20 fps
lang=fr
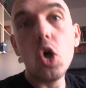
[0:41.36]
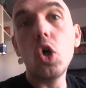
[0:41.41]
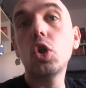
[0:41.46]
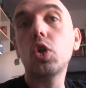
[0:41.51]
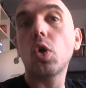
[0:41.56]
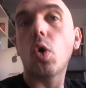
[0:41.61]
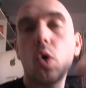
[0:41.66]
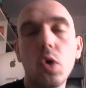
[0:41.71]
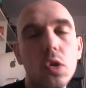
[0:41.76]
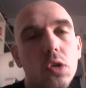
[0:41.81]

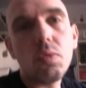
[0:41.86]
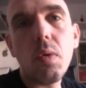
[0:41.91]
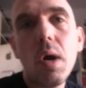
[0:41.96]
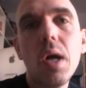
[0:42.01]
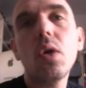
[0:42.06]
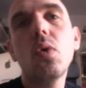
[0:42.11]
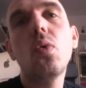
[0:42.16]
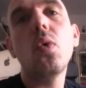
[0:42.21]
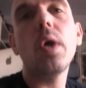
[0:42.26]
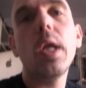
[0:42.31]
Je reçois
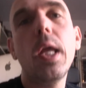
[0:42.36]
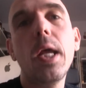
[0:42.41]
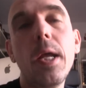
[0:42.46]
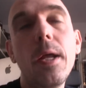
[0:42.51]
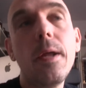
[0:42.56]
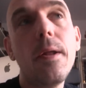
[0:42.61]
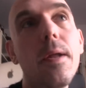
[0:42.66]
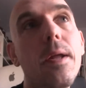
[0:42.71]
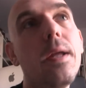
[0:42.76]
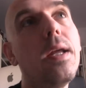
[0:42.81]
un
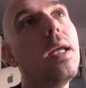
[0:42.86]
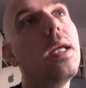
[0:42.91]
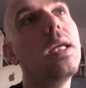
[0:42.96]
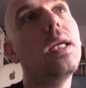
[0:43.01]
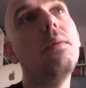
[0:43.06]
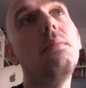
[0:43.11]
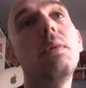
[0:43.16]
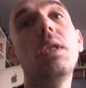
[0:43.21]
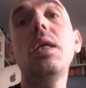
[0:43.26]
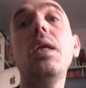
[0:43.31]
courrier
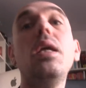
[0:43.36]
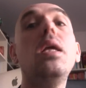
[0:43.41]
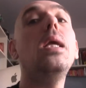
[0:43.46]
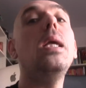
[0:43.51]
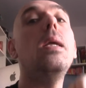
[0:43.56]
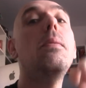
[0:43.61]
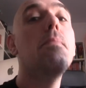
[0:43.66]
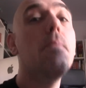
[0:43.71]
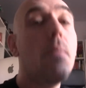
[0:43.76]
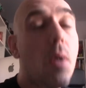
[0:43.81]
qui me dit
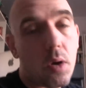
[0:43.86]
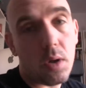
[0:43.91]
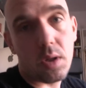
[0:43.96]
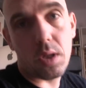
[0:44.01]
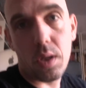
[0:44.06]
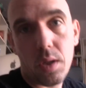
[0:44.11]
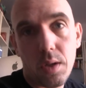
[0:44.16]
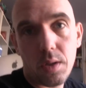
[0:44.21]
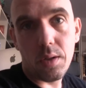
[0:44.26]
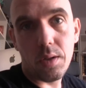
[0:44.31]
il
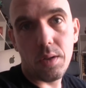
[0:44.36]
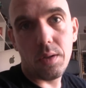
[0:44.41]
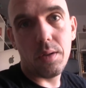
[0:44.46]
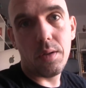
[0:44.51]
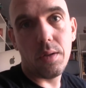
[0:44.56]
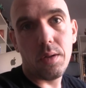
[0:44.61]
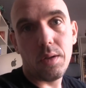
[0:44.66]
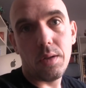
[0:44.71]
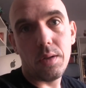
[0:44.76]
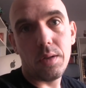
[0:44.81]
manque
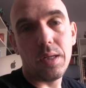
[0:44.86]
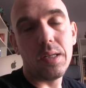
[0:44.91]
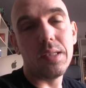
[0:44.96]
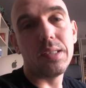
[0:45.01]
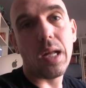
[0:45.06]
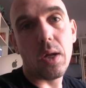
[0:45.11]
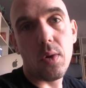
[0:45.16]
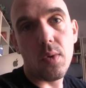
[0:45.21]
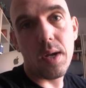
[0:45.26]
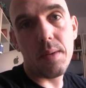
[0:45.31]

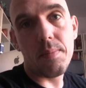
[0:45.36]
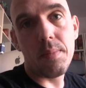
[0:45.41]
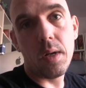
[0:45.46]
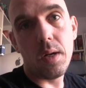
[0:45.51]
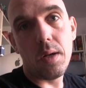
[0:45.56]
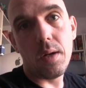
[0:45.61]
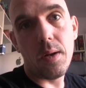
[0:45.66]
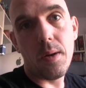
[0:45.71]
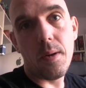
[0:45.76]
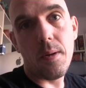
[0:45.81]
des AEM.
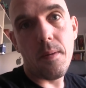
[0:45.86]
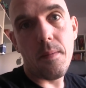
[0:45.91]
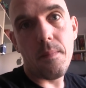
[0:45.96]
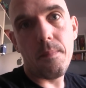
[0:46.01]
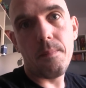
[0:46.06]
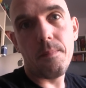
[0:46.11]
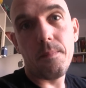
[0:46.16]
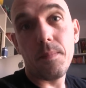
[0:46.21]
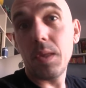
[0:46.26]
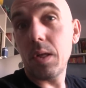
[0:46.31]

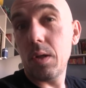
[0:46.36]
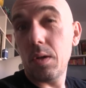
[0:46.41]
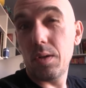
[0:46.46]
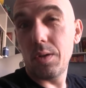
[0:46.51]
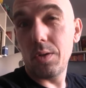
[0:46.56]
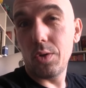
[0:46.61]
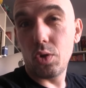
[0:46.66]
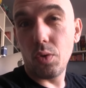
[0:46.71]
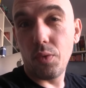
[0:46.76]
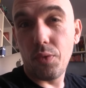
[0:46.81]

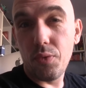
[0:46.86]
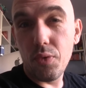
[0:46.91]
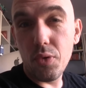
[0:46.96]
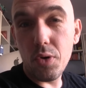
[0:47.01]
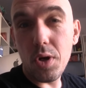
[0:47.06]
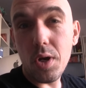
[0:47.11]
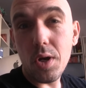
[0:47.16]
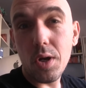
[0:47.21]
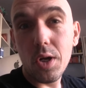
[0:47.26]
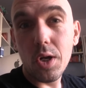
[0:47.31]
Je
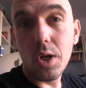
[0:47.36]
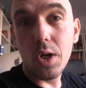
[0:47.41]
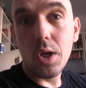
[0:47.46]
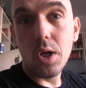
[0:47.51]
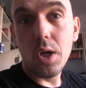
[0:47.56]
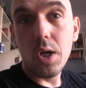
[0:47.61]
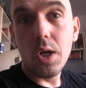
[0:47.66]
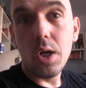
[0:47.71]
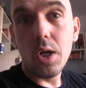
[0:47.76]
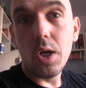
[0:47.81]
fouille,
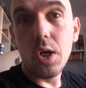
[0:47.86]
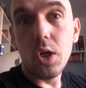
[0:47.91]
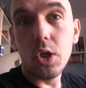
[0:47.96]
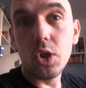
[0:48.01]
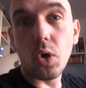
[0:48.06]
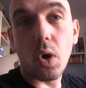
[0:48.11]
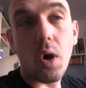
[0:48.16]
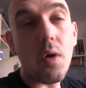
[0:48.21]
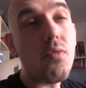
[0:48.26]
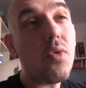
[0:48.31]

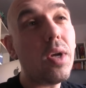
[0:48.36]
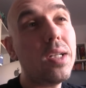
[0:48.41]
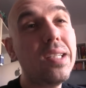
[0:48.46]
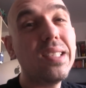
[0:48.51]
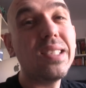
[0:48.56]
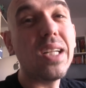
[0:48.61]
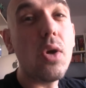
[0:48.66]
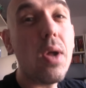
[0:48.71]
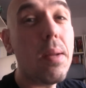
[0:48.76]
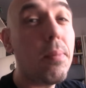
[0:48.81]
je renvoie
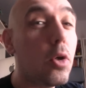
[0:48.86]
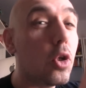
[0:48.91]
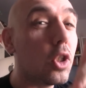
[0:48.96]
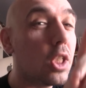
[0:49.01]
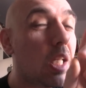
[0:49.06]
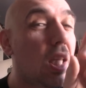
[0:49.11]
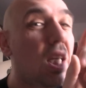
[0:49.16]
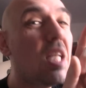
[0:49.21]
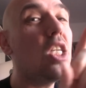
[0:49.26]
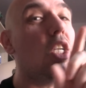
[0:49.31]
des AEM que
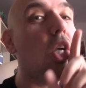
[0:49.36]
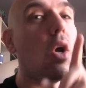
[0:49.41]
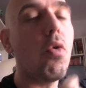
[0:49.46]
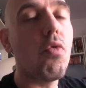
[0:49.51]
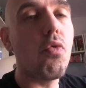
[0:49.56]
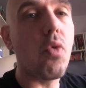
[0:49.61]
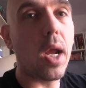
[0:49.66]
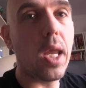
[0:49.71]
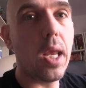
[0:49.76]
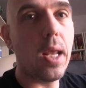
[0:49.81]
j'ai déjà
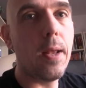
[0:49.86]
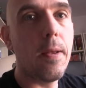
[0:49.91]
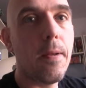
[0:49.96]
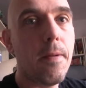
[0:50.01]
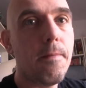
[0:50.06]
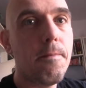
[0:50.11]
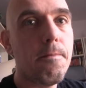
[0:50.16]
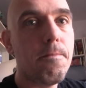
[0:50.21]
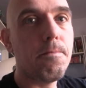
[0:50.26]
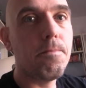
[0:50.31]
envoyés.
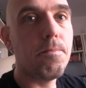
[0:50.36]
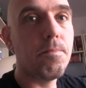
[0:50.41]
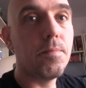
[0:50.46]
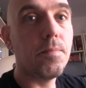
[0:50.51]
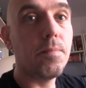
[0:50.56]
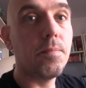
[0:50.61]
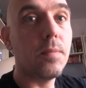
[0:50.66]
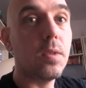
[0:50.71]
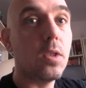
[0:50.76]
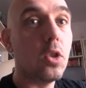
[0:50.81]

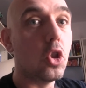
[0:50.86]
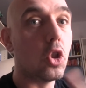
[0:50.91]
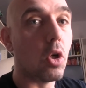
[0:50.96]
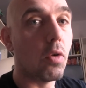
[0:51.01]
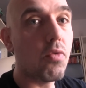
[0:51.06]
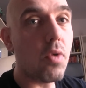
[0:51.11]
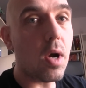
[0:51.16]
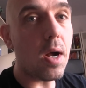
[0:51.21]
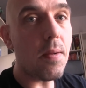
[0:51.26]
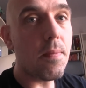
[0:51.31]

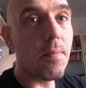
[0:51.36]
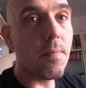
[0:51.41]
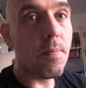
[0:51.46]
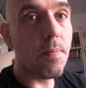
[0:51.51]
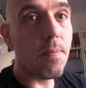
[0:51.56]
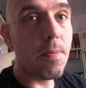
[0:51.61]
J'envoie,